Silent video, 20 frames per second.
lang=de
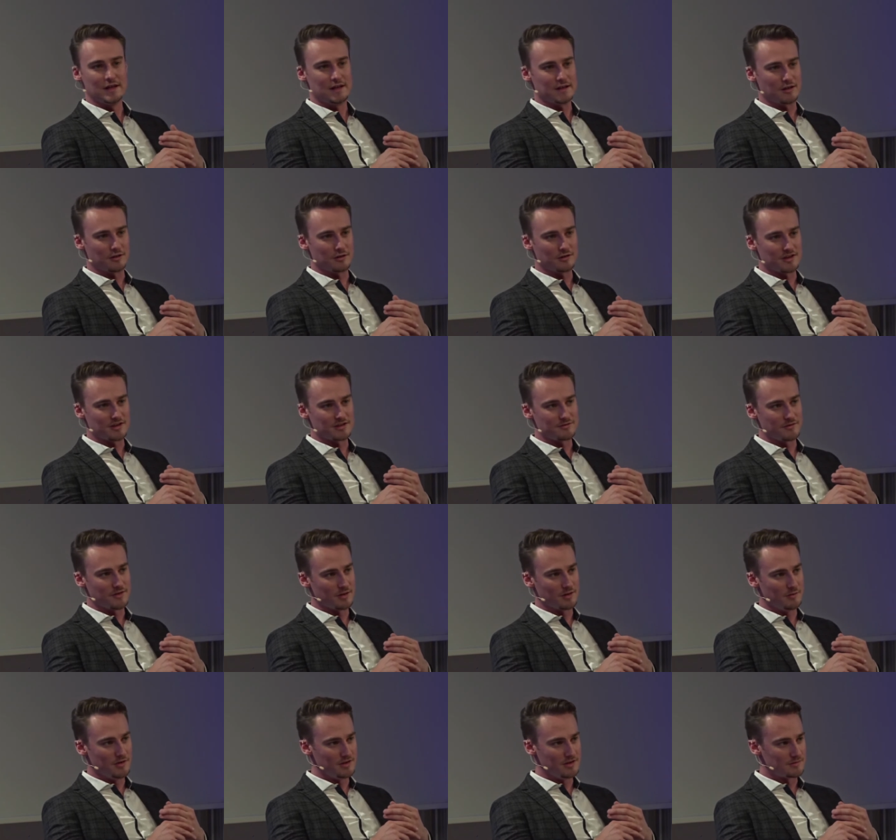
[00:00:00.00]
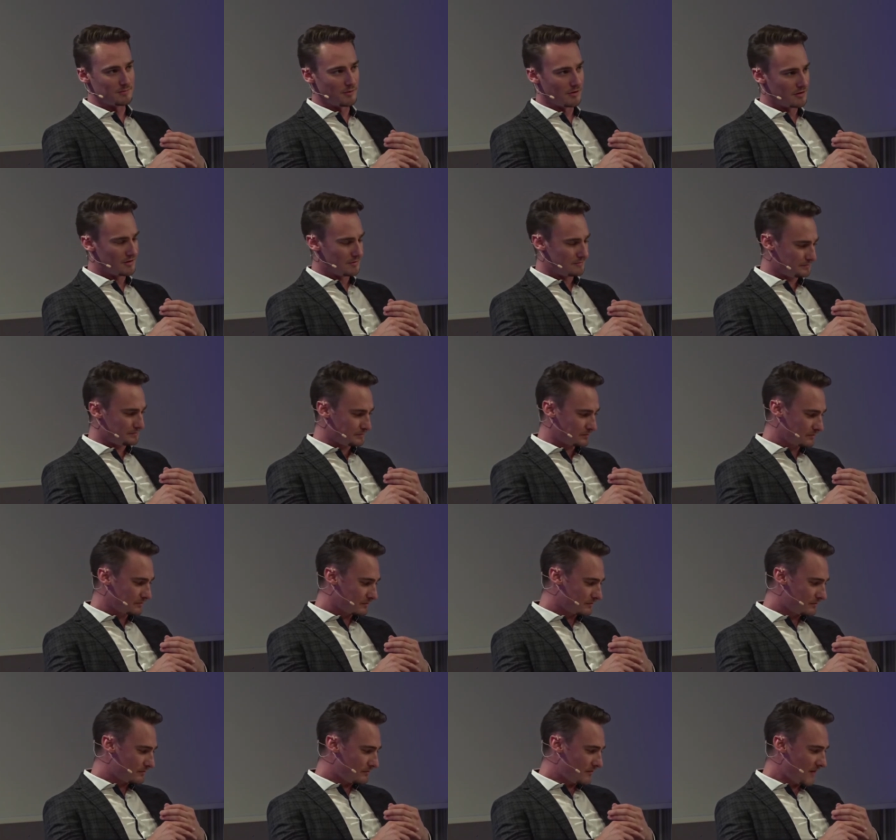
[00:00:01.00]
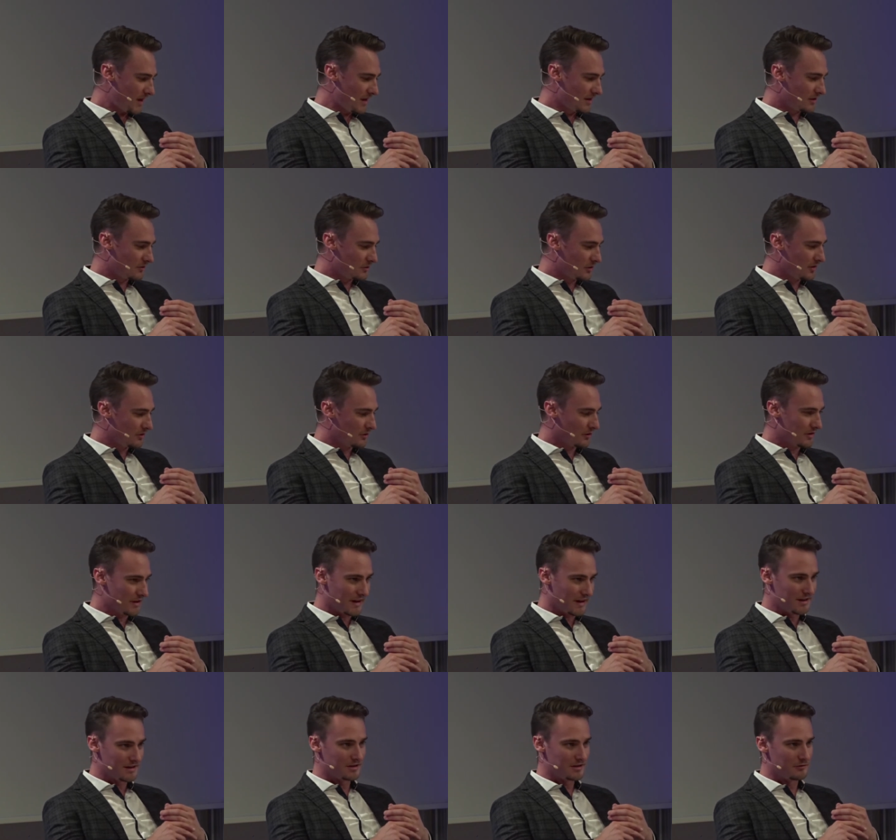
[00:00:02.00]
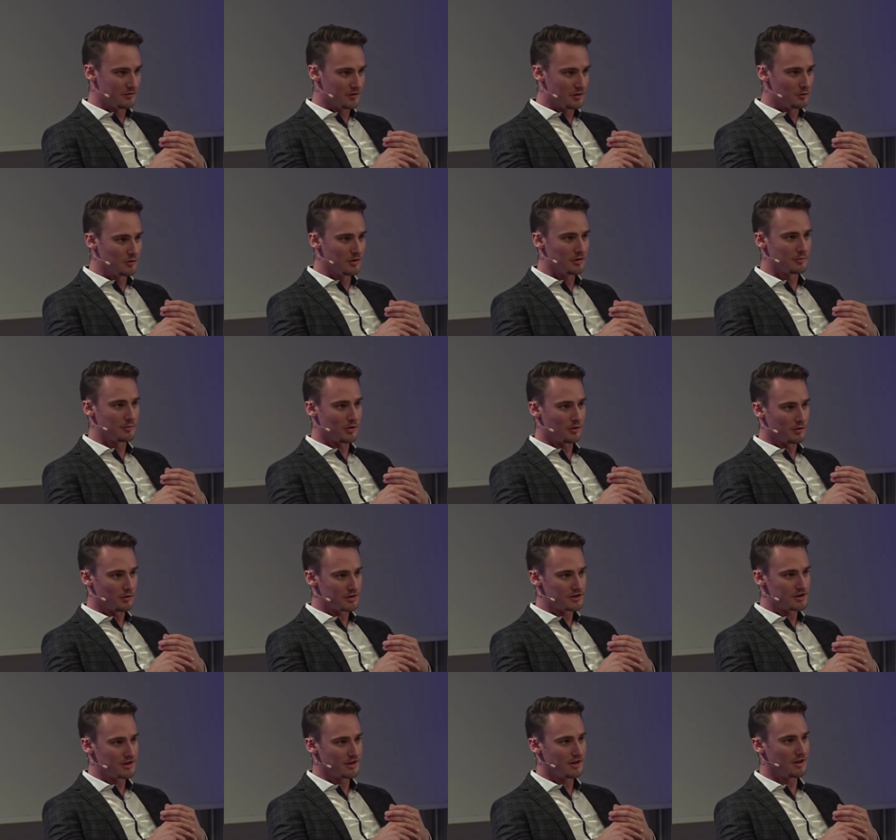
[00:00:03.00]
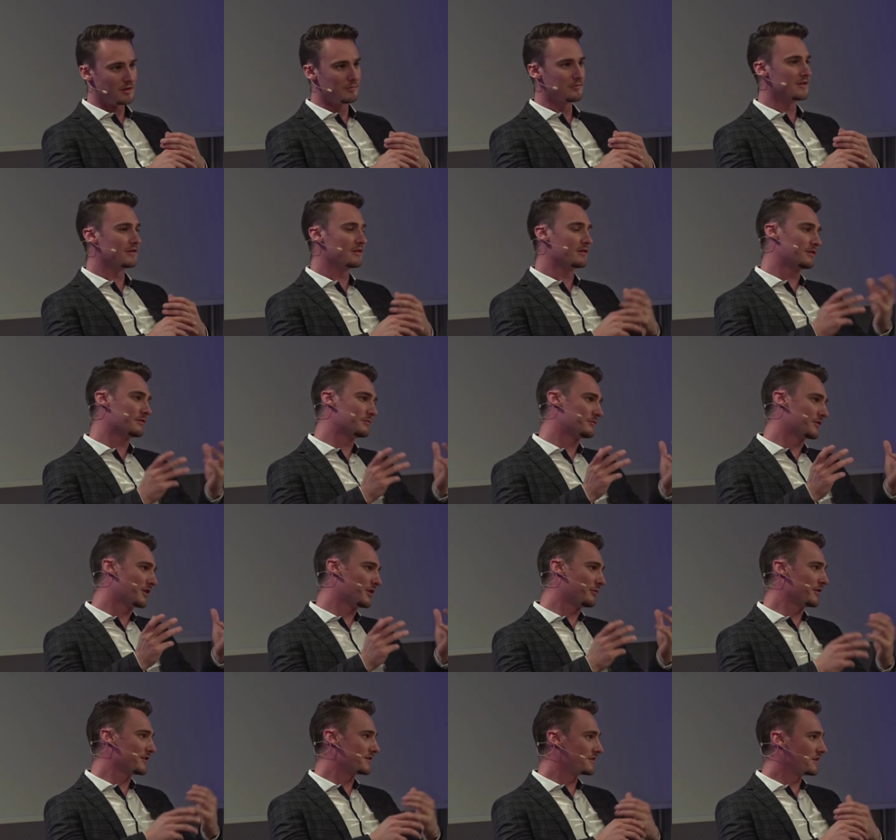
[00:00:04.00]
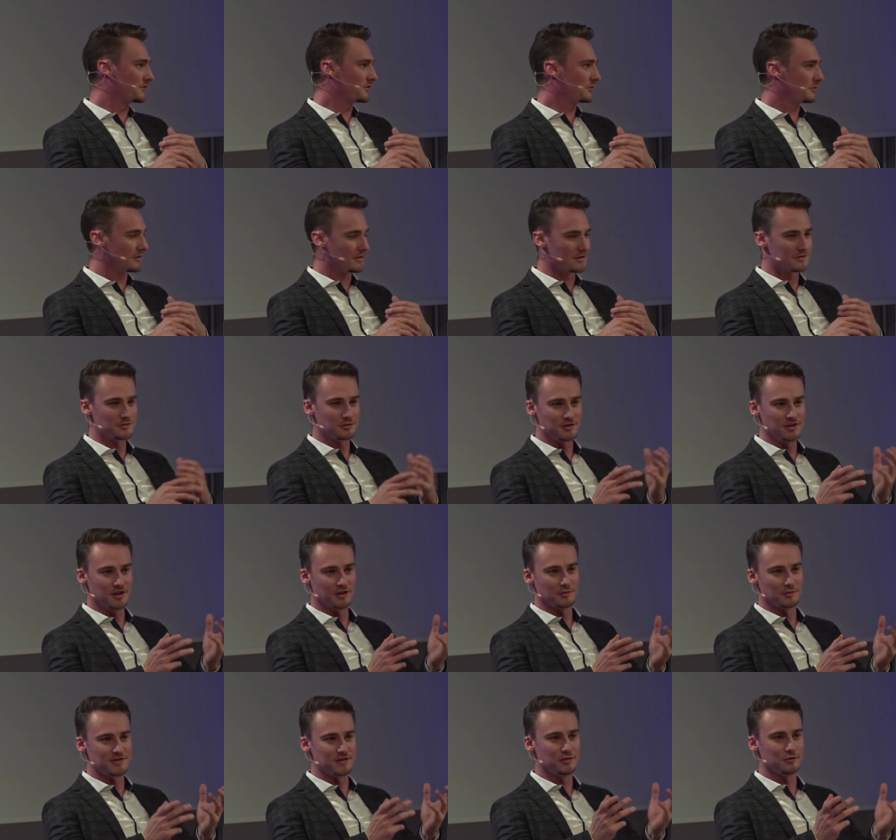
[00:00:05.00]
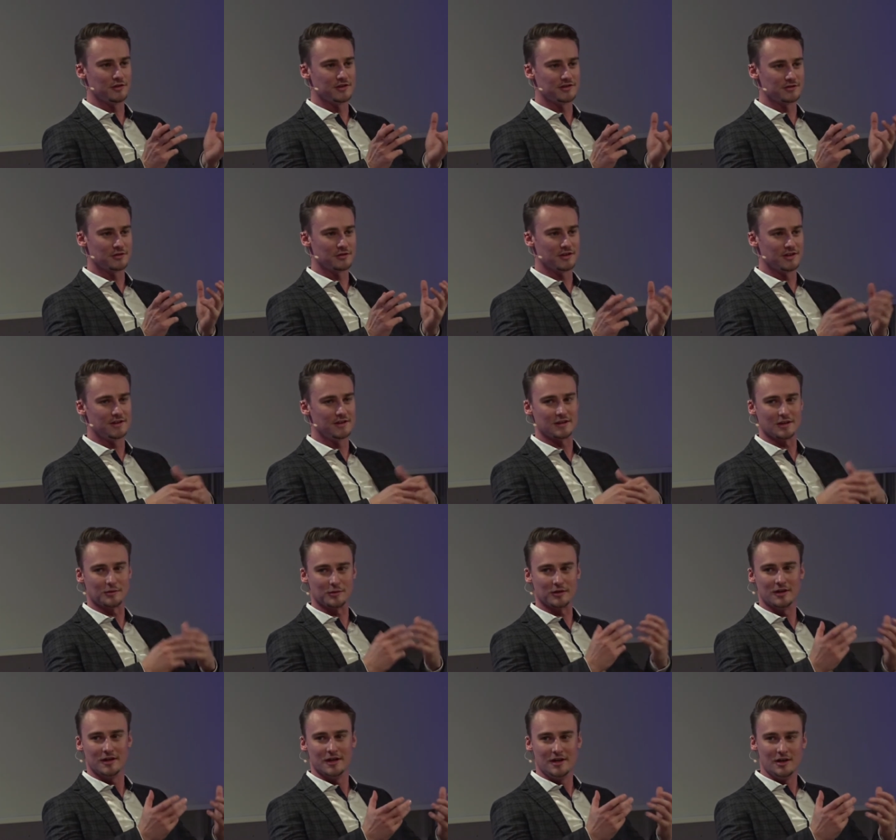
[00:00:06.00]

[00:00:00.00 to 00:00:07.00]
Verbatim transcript: Dadurch, dass wir im E-Sport natürlich noch eine relativ junge Branche haben, kann man jetzt diskutieren, ob sie jung ist oder nicht, aber